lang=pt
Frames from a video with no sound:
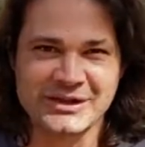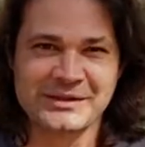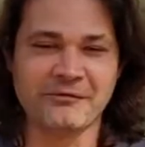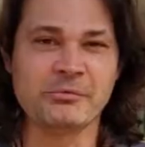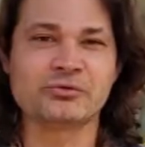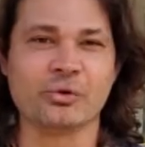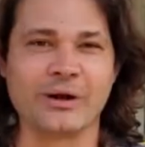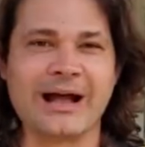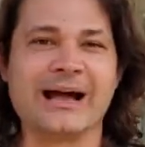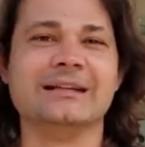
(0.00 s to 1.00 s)
Nós vamos
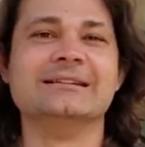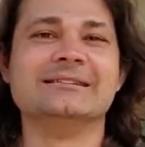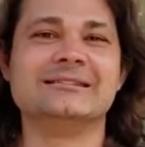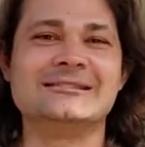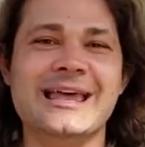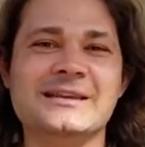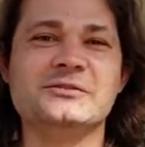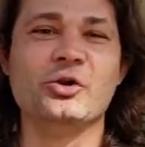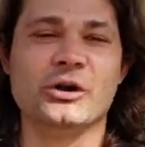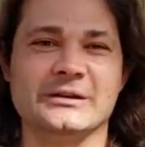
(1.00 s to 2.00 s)
colocar seis
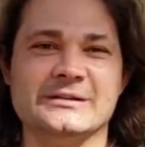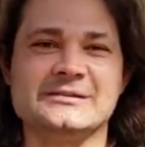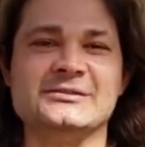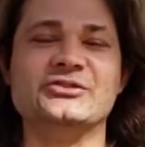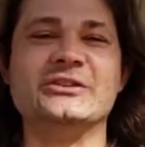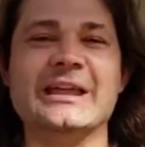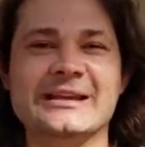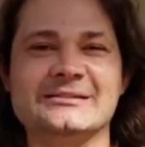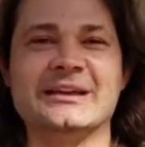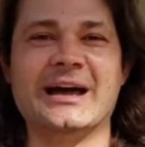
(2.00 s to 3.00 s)
notas de
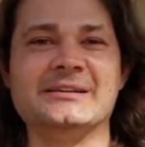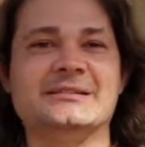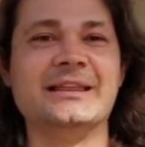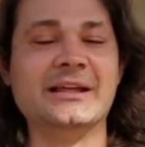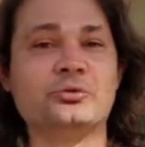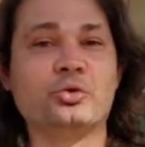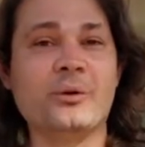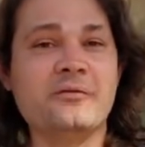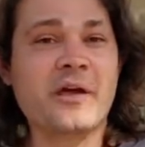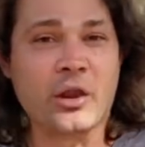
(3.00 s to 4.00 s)
10 reais dentro do
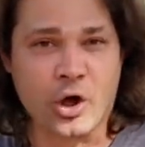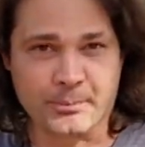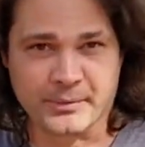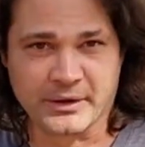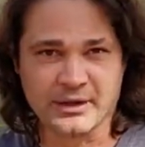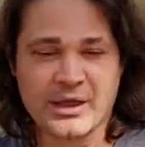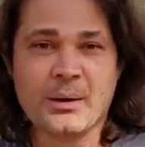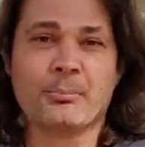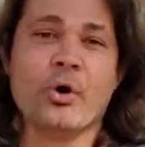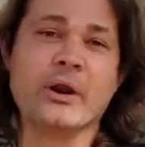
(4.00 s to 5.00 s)
envelope.
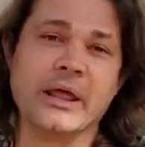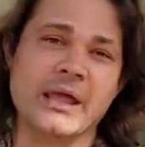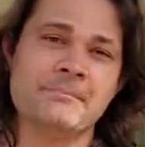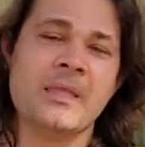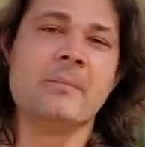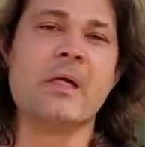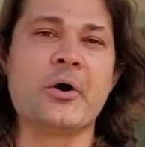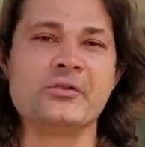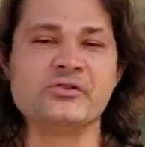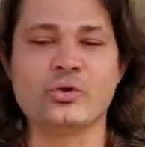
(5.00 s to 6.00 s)
Porém, na
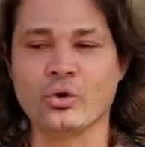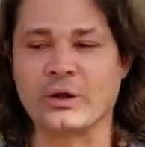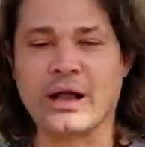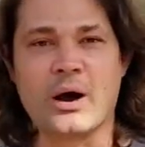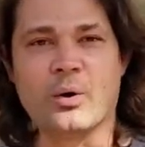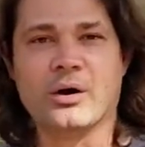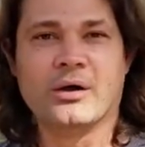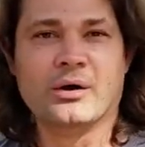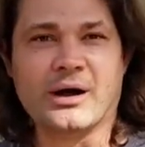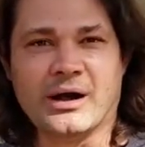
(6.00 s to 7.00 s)
hora de colocar ó,
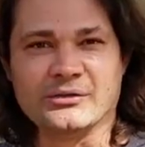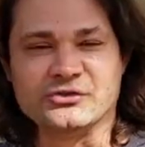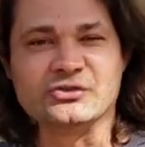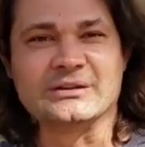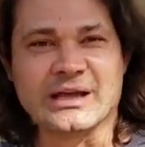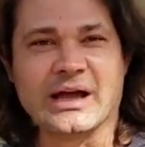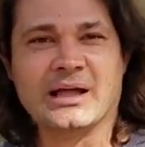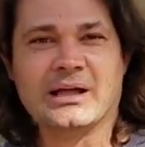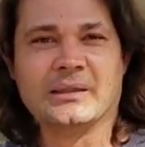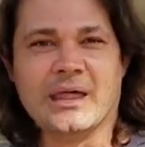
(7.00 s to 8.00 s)
a digitar
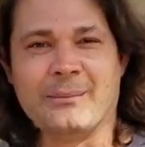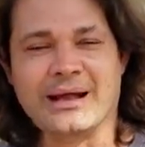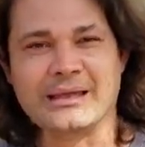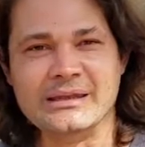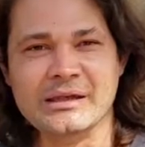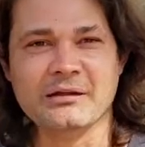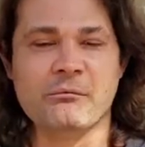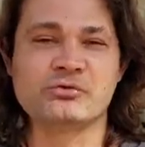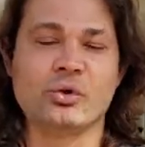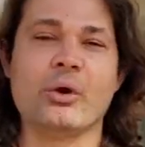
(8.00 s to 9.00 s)
na maquininha, nós
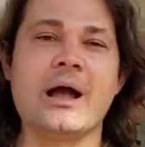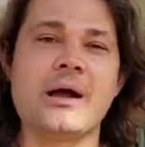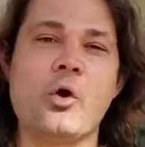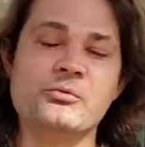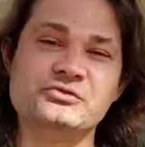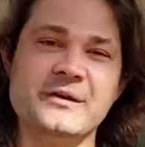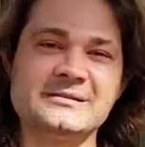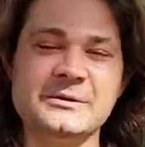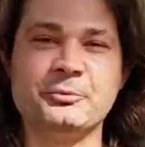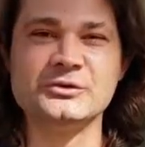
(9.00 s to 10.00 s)
vamos colocar como se
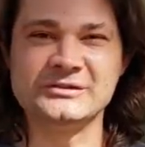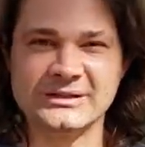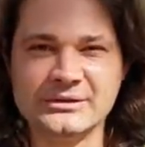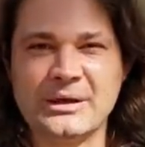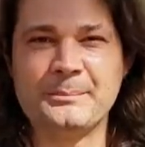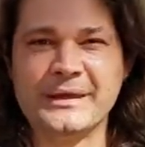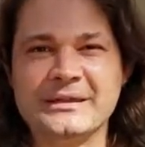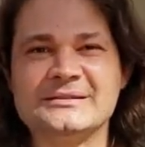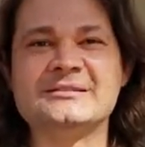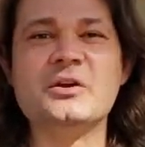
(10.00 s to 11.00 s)
estivesse depositando
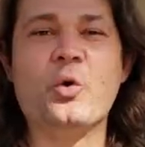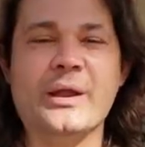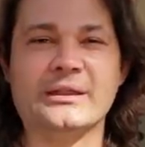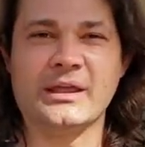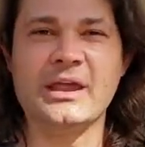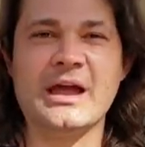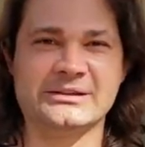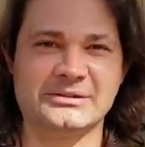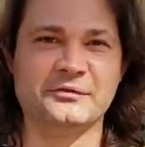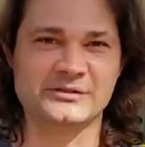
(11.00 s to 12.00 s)
apenas 50
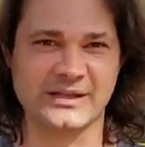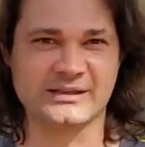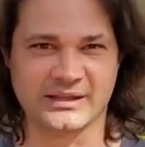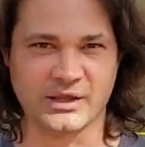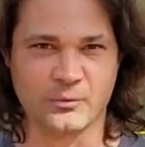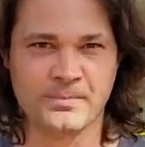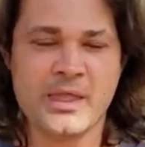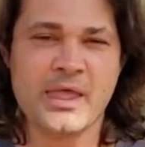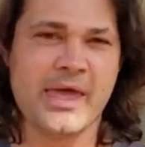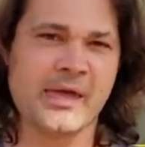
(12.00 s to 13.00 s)
reais. Você entendeu?
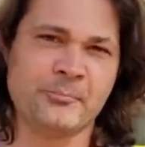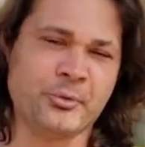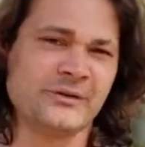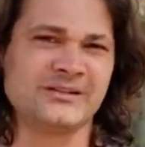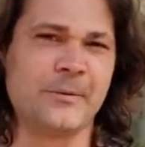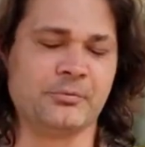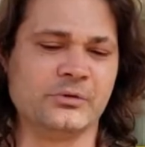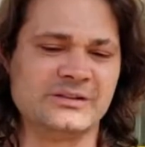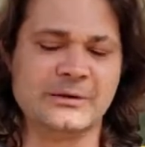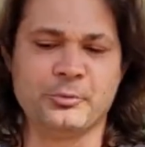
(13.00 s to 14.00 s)
É, por exemplo,
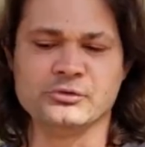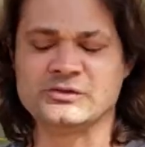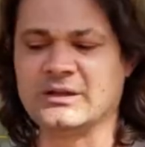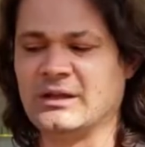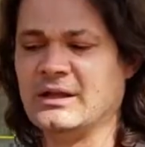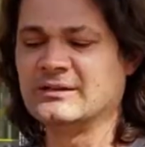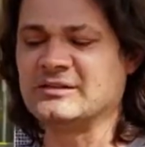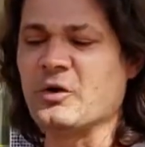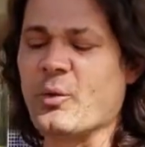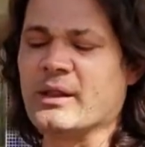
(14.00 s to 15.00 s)
você deposita
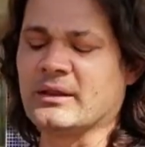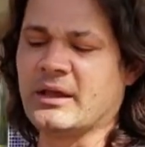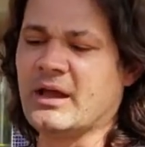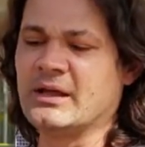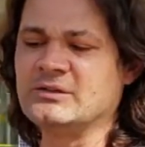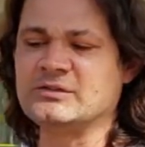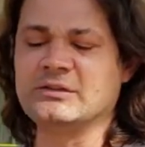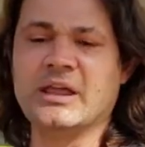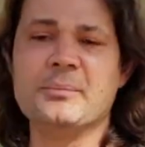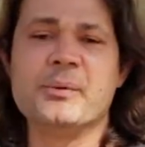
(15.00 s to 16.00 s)
50 reais e
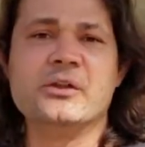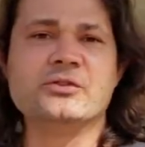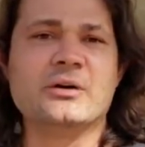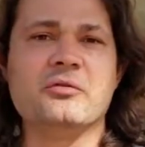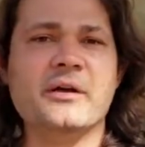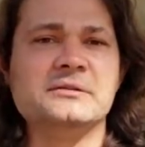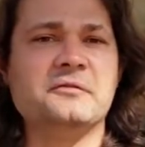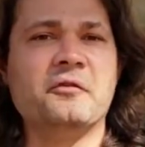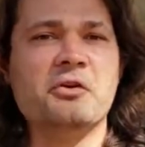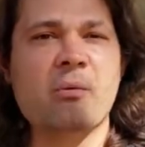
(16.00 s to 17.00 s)
de repente talvez
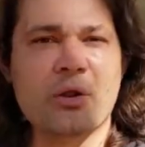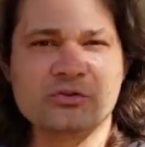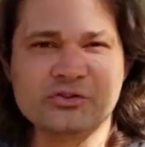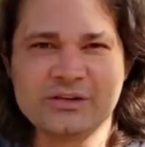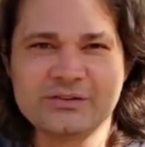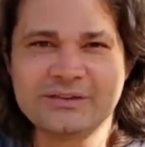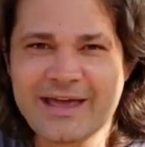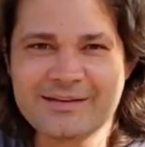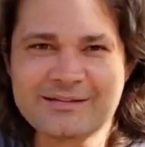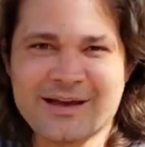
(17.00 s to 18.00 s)
foi uma notinha de
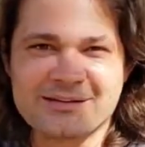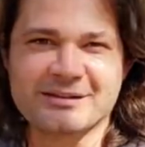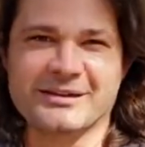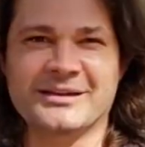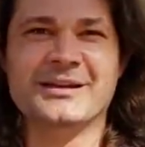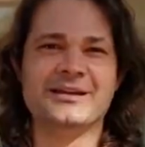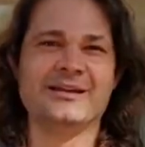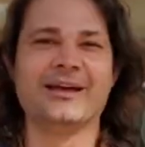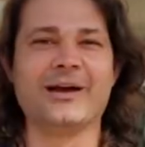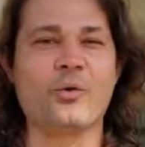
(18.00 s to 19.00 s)
10 reais ali
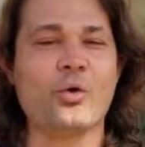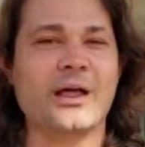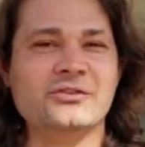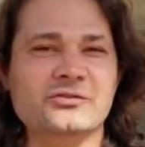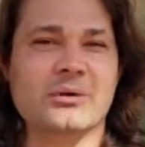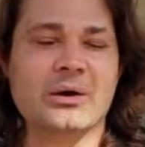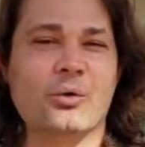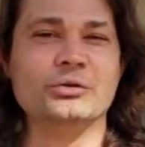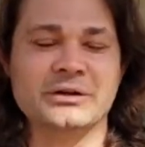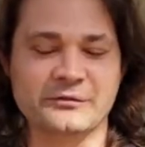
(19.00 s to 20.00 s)
é, coladinha uma na
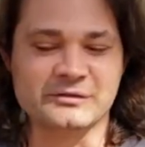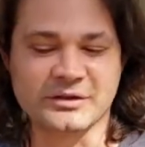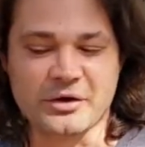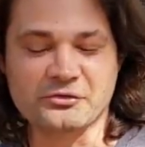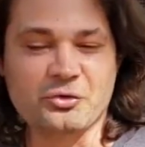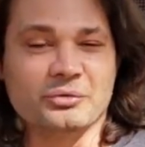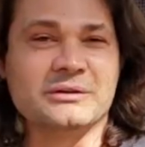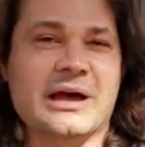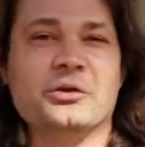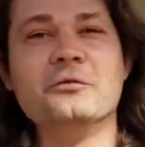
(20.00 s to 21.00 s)
outra e você na hora de
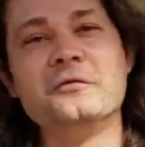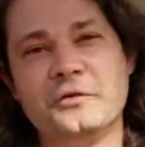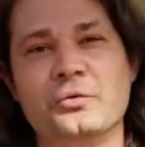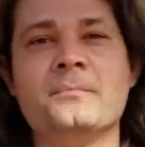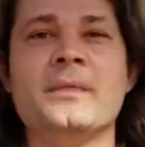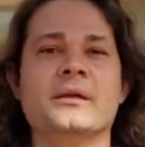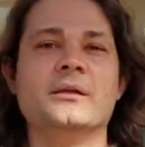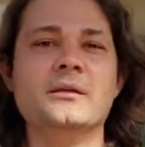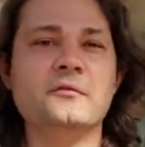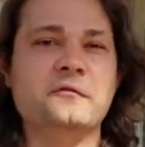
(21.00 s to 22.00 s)
contar não viu
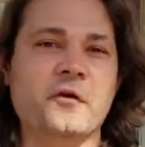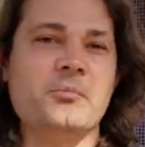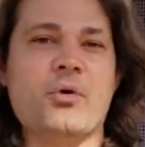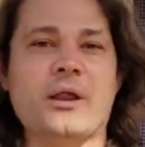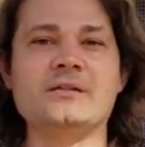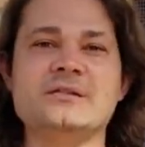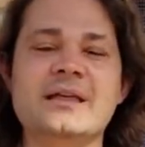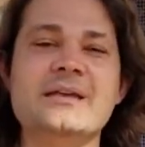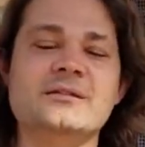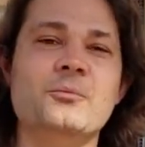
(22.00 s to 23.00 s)
e foi embora esses
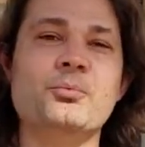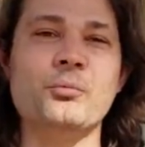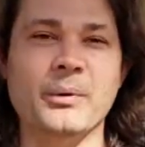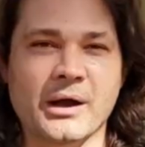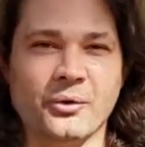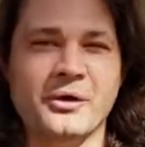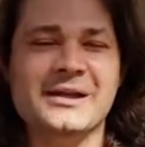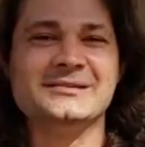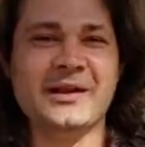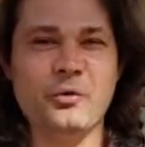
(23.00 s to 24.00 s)
10 para o banco.
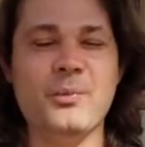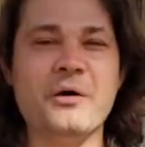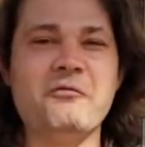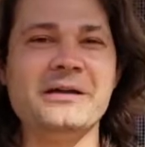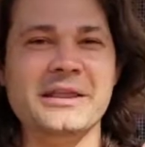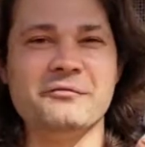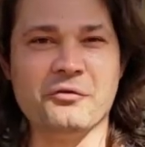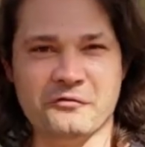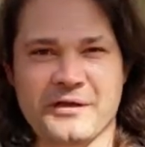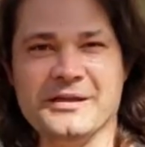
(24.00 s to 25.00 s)
Será que o banco vai
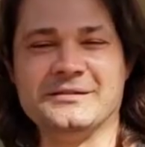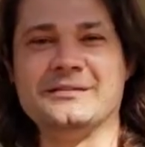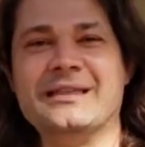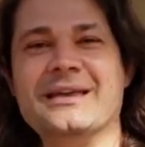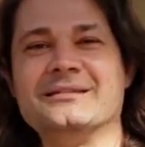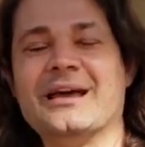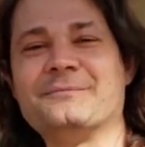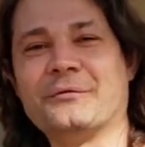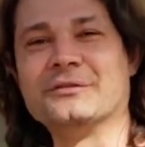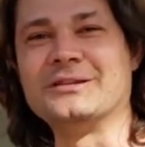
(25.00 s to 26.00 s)
devolver esses 10 reais
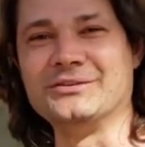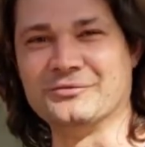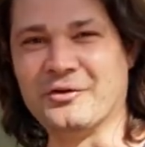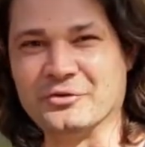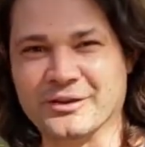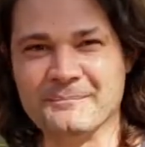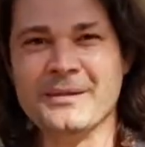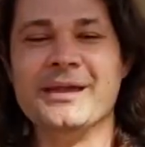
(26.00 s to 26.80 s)
para você de volta?